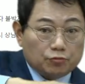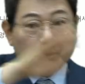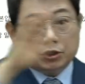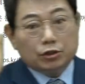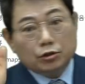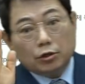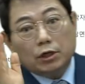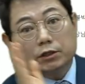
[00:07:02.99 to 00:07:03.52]

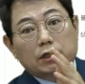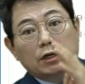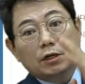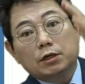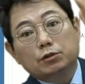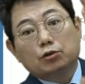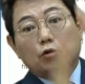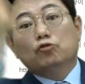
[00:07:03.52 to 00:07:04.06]
휘청할
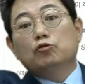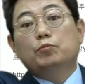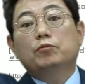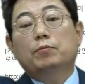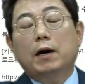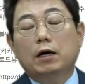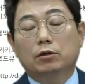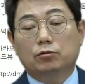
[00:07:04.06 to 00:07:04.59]
때
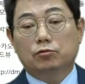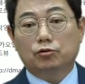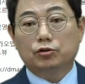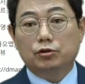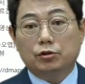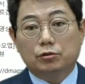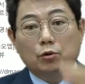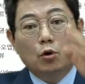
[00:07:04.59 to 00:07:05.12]
썬루프 바깥으로
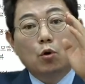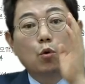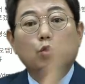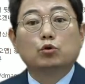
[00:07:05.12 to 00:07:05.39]
튀겨서